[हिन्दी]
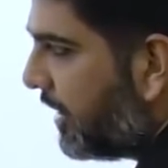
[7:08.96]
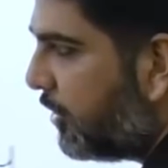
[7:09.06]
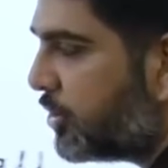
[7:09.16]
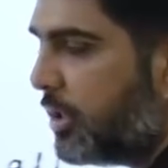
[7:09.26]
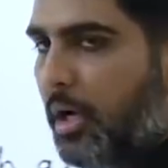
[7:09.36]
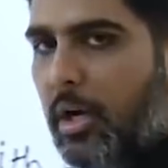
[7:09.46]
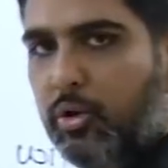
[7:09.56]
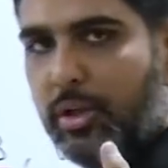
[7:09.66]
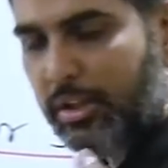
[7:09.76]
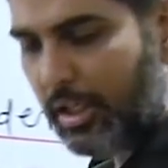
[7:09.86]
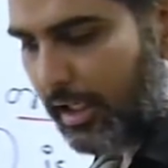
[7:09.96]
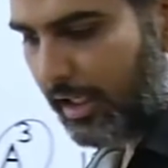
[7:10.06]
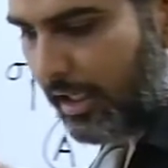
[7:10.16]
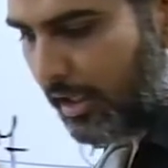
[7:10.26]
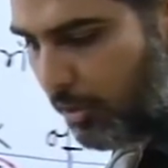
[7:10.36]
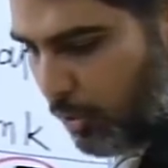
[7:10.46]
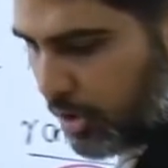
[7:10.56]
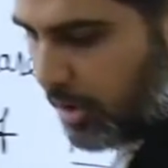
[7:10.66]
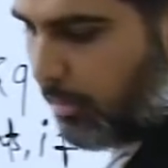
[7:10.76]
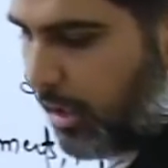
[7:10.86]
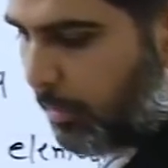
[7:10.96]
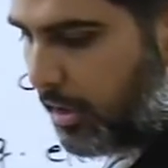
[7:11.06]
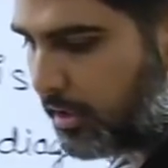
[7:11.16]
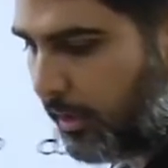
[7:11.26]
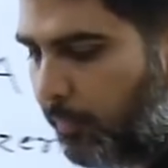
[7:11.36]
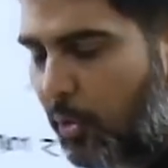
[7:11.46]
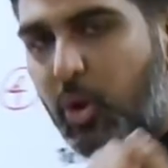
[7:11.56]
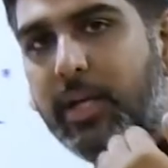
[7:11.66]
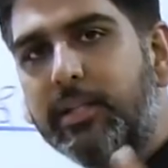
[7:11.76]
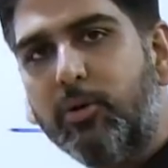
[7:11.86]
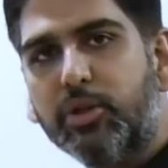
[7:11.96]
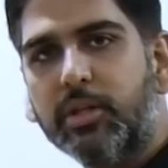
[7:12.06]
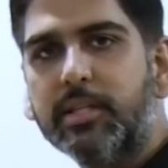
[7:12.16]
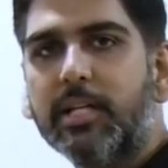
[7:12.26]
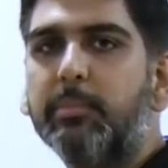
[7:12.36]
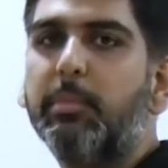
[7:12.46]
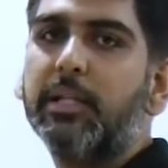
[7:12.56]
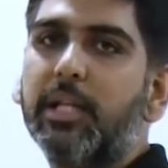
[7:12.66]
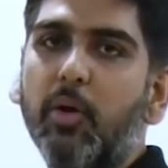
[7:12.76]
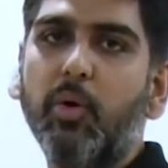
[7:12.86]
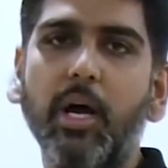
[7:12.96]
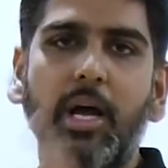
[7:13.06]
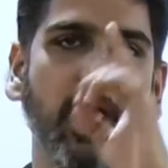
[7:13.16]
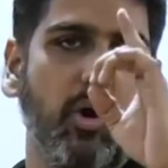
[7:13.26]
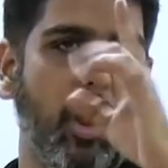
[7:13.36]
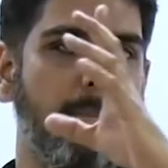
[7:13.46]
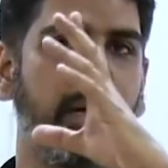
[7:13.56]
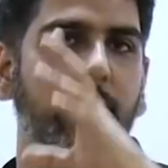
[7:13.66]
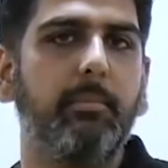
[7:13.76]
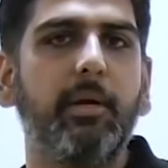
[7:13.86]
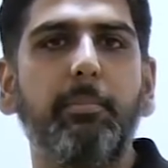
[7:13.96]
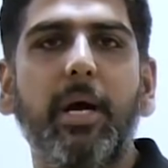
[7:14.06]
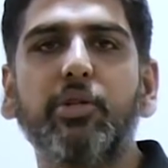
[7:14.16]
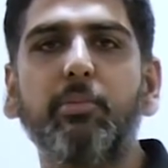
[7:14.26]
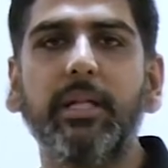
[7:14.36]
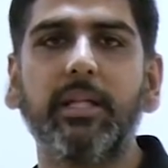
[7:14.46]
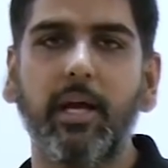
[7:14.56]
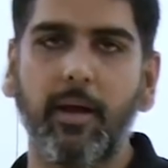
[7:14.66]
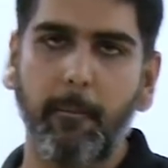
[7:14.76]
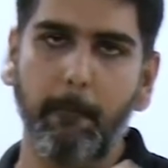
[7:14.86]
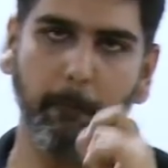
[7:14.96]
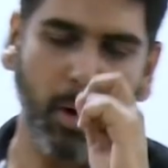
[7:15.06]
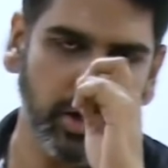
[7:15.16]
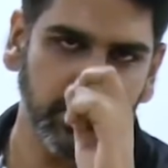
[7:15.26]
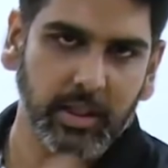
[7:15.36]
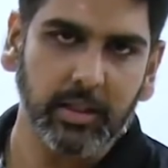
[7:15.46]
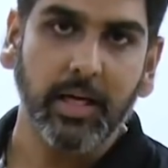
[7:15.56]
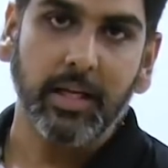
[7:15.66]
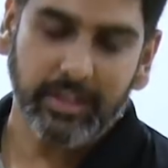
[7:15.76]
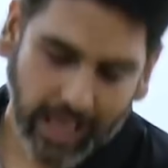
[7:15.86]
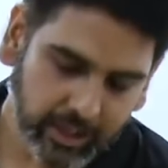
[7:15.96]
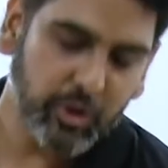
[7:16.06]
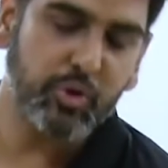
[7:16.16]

वैल्यू से तो ये थ्री लेयर्ड क्वेश्चन हमारे पास था तो ऐसी क्वेश्चन के साथ मैं आता रहूंगा कॉम्बेट नंबर पाँच मिलते हैं बहुत जल्द थैंक